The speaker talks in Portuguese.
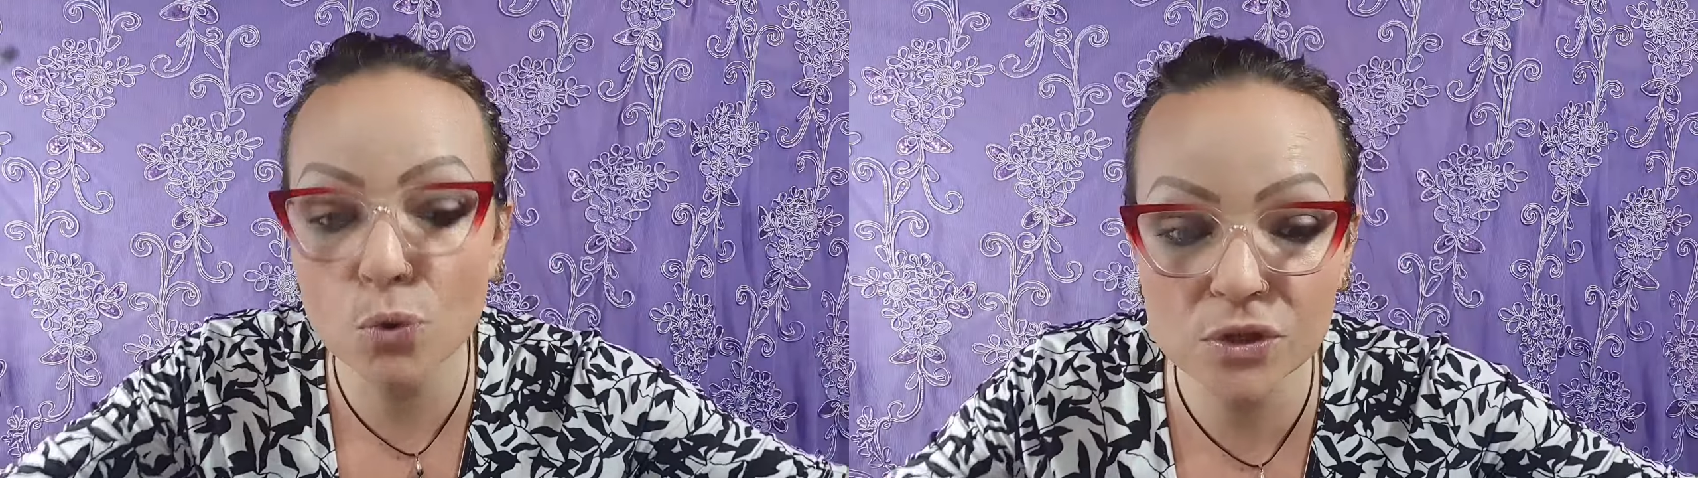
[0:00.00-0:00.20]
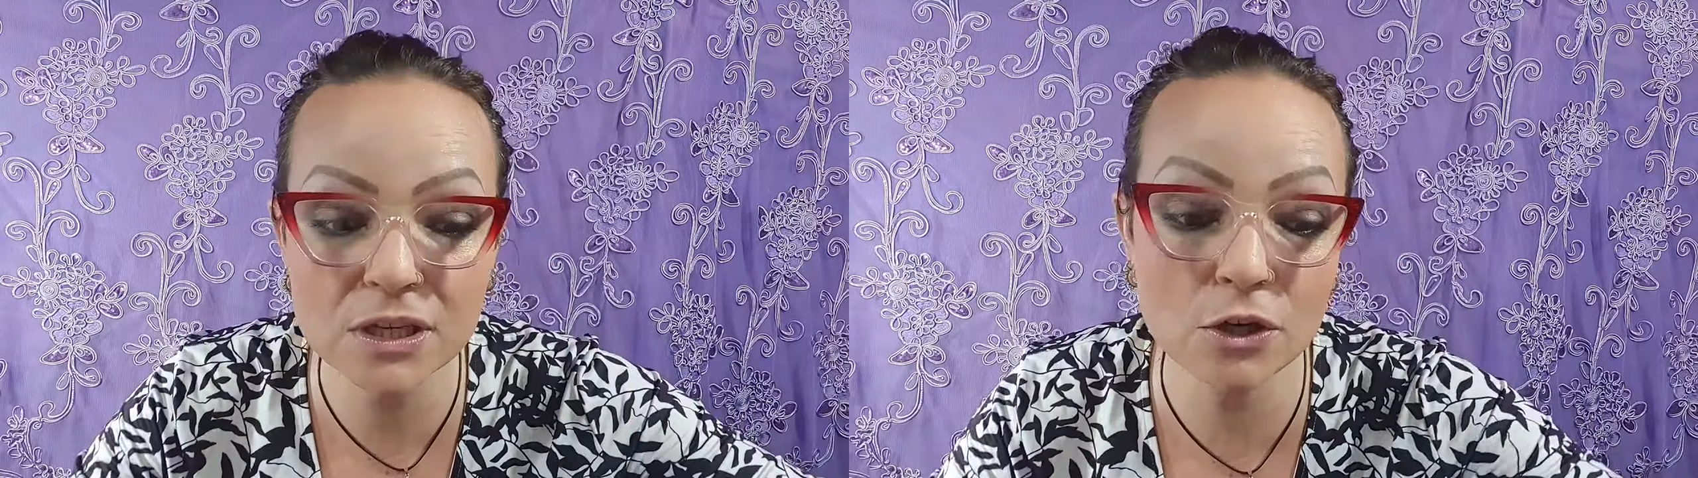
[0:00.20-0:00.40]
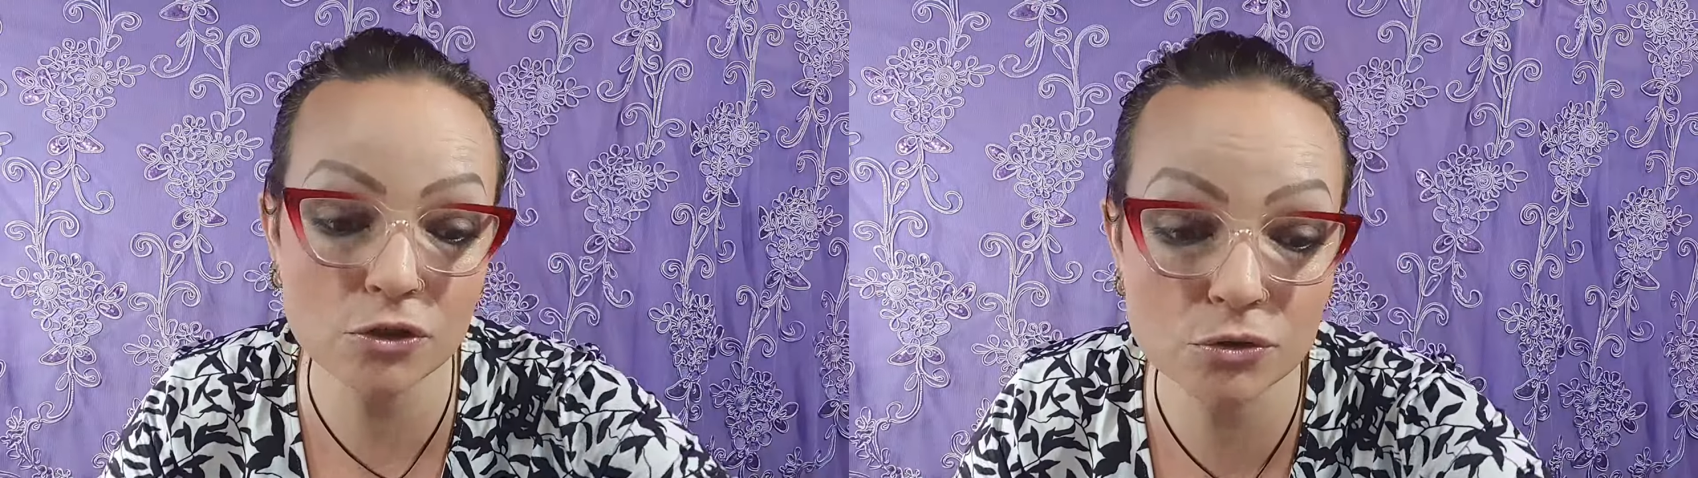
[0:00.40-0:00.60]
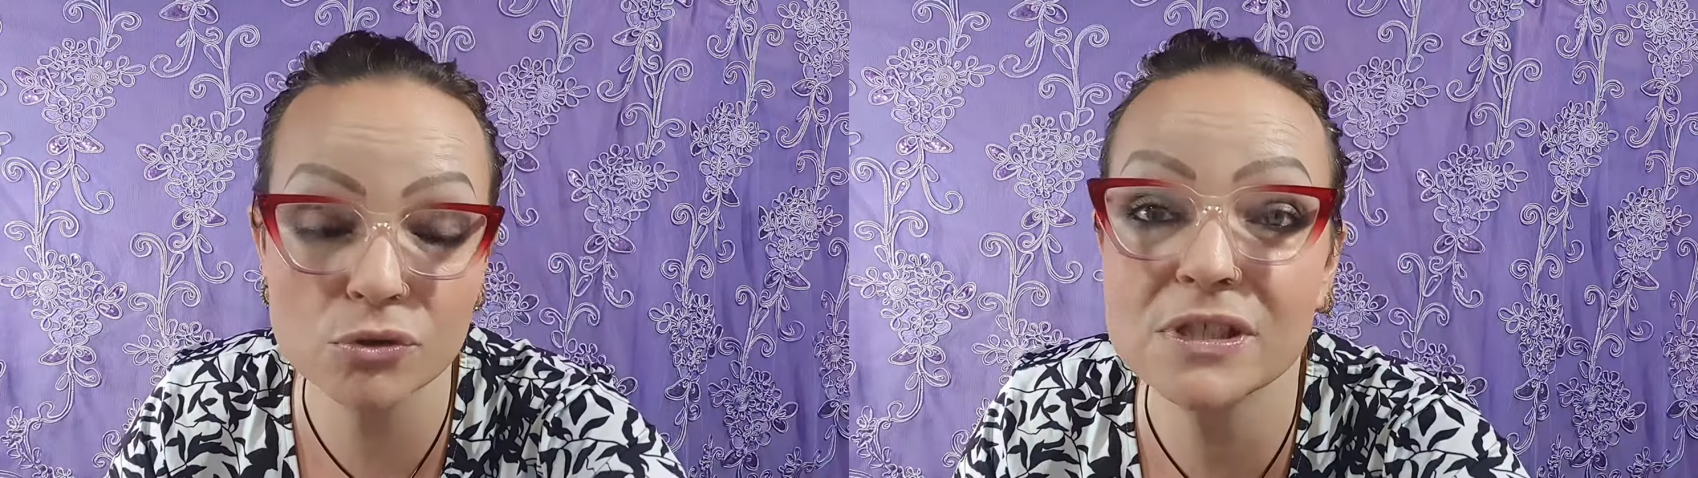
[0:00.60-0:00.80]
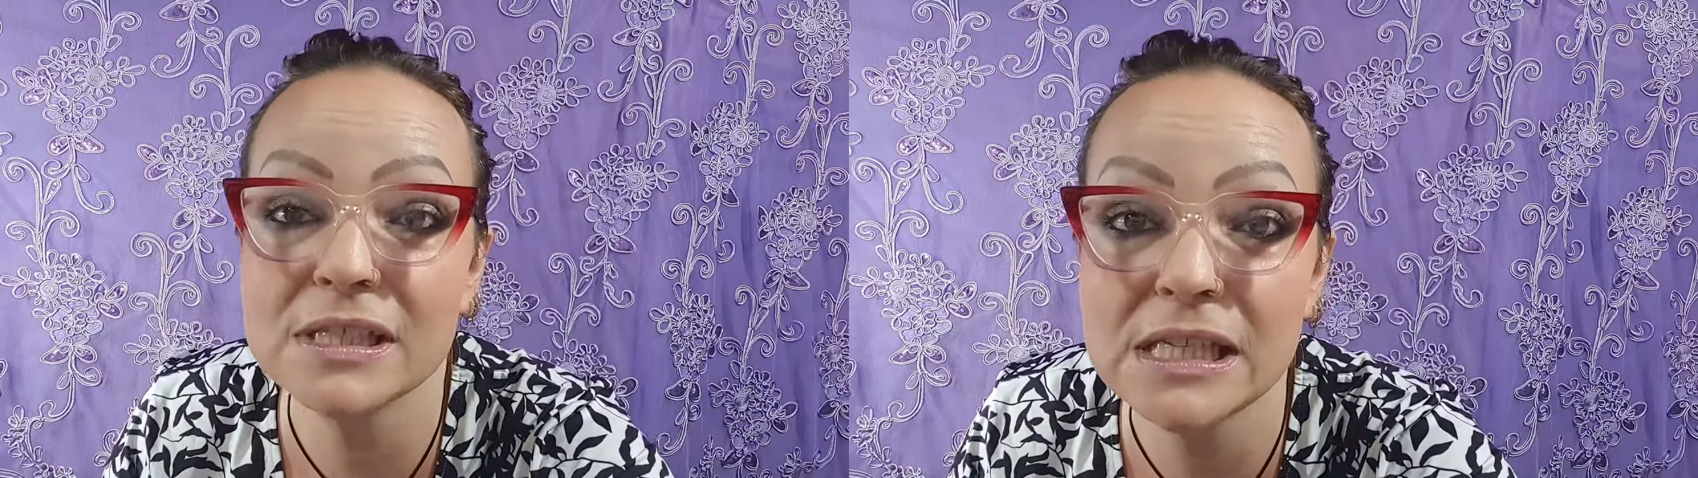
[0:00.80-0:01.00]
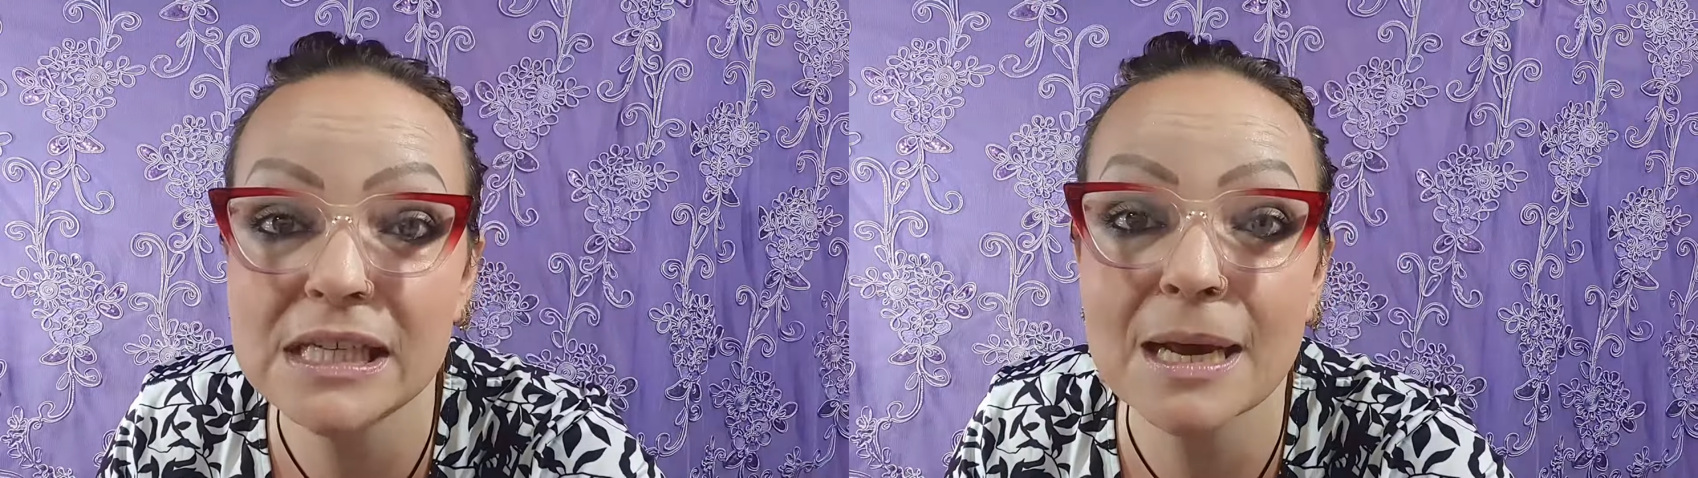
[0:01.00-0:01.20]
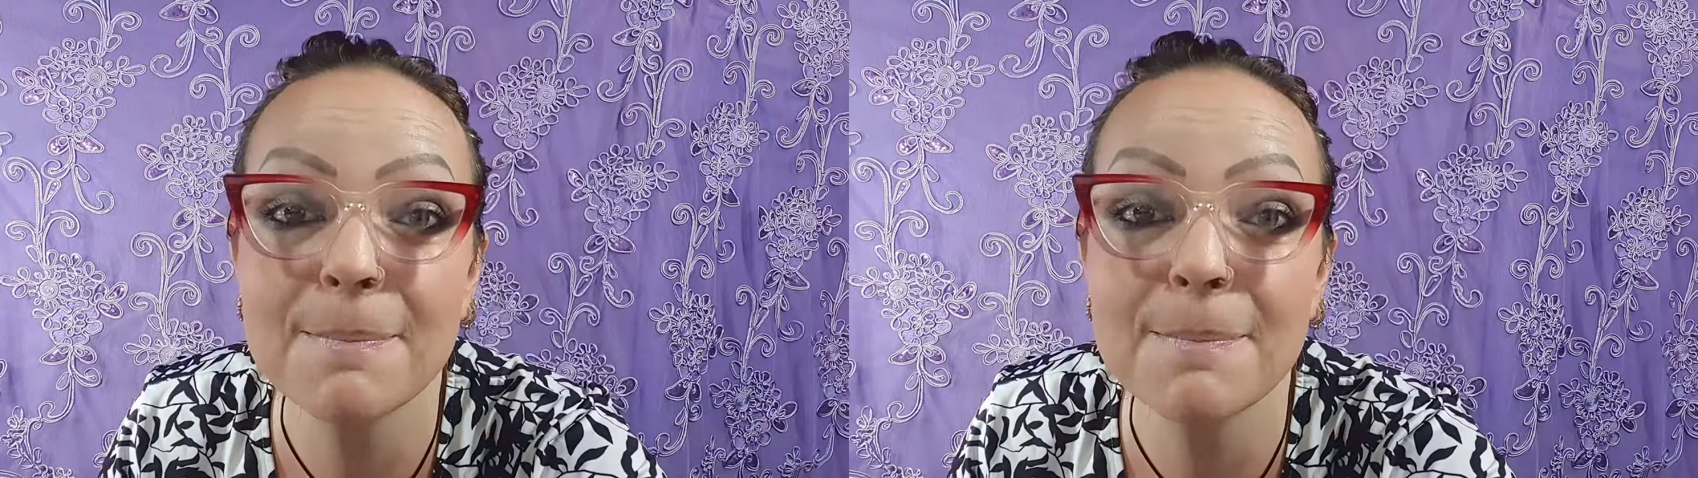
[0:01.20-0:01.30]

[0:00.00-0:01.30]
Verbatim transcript: usa óleo de cozinha,